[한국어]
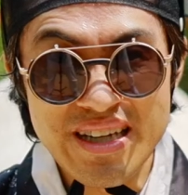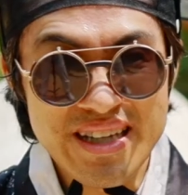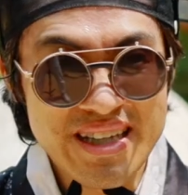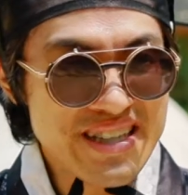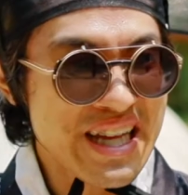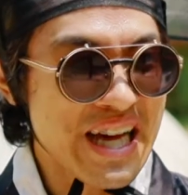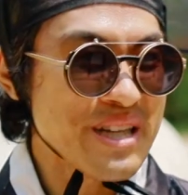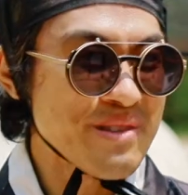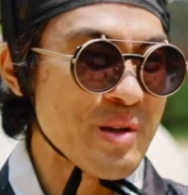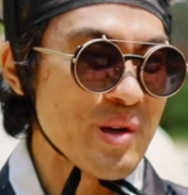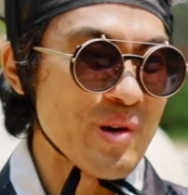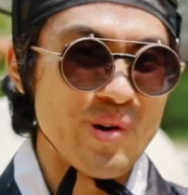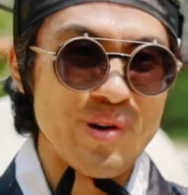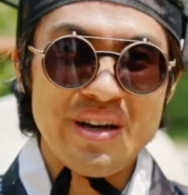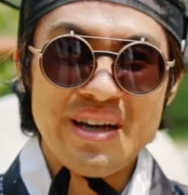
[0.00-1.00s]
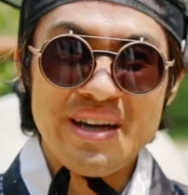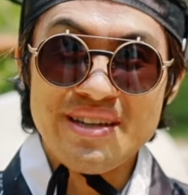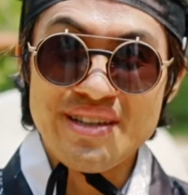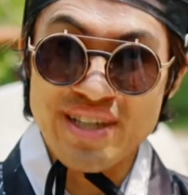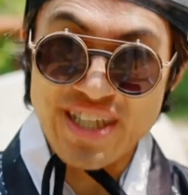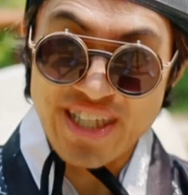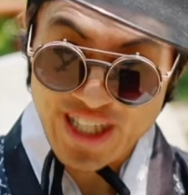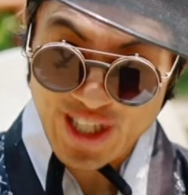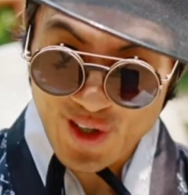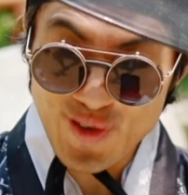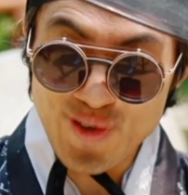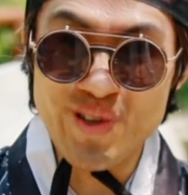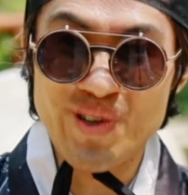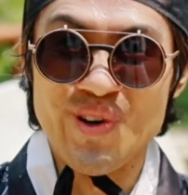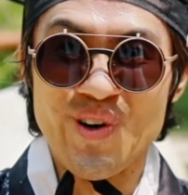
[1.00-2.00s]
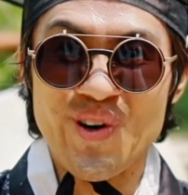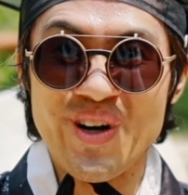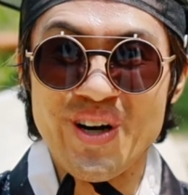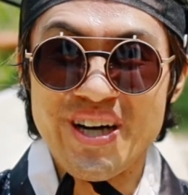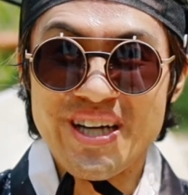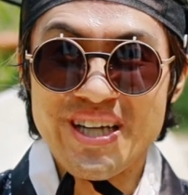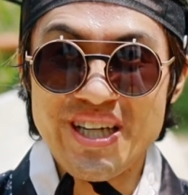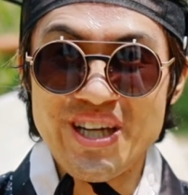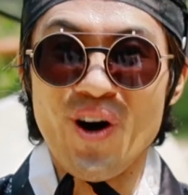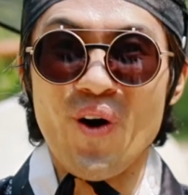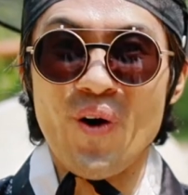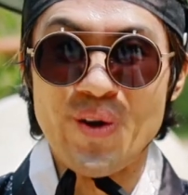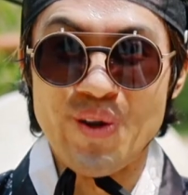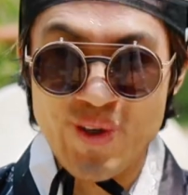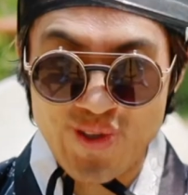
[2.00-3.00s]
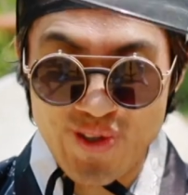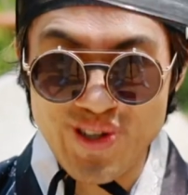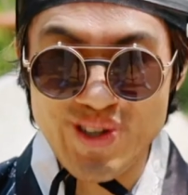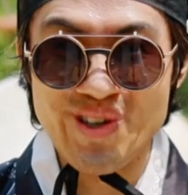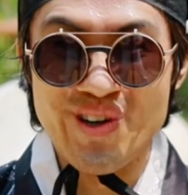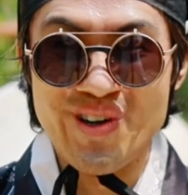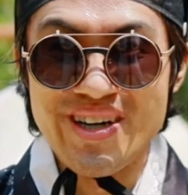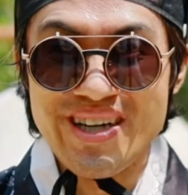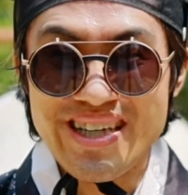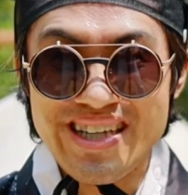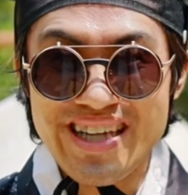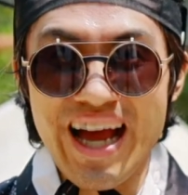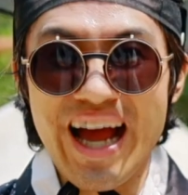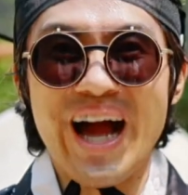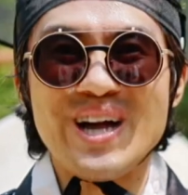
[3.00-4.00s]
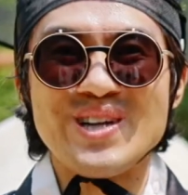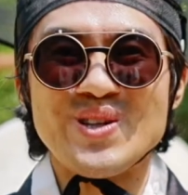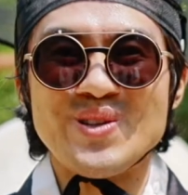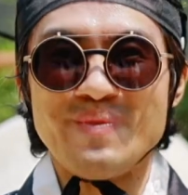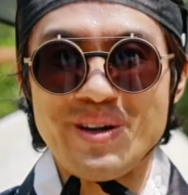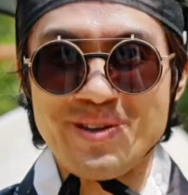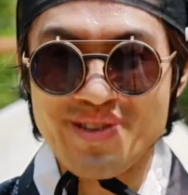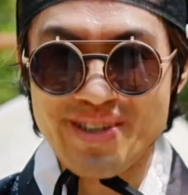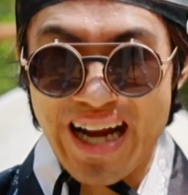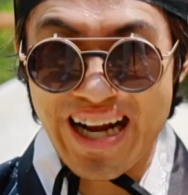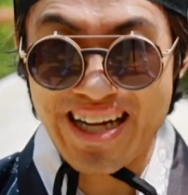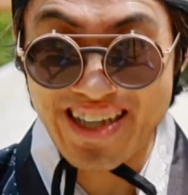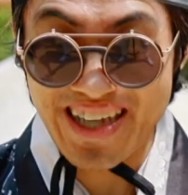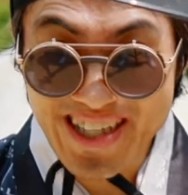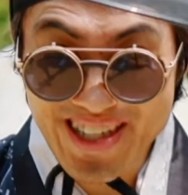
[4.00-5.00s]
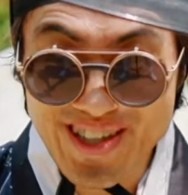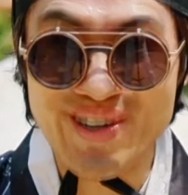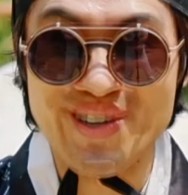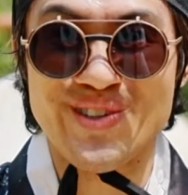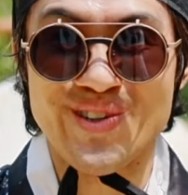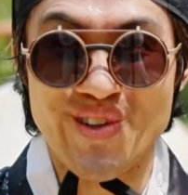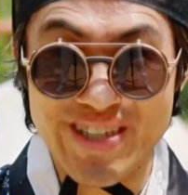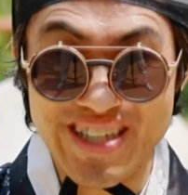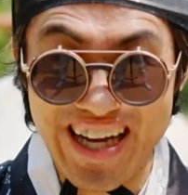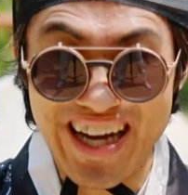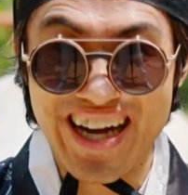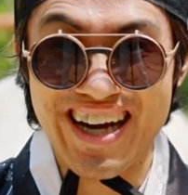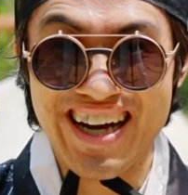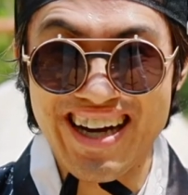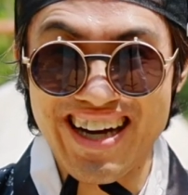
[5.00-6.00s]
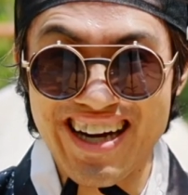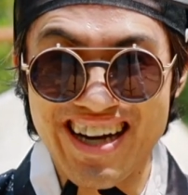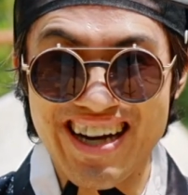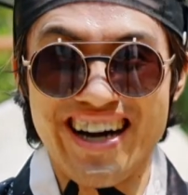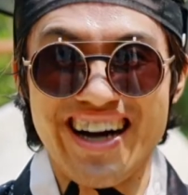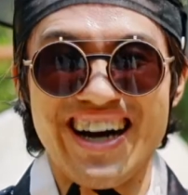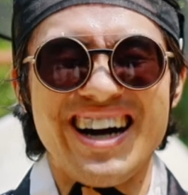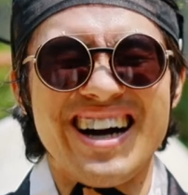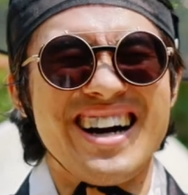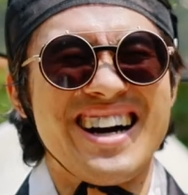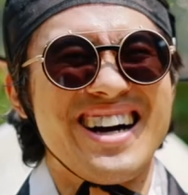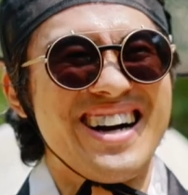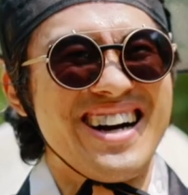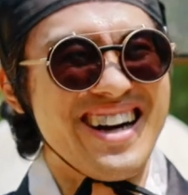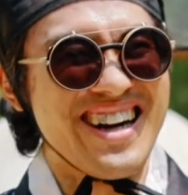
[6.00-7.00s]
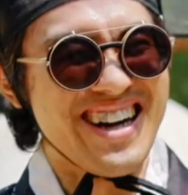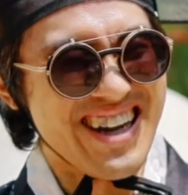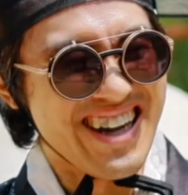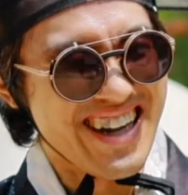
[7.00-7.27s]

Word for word: 이 나름대로 지식도 늘고 이 어휘력도 늘고 이 한국말도 상당히 늘었소이다. 아.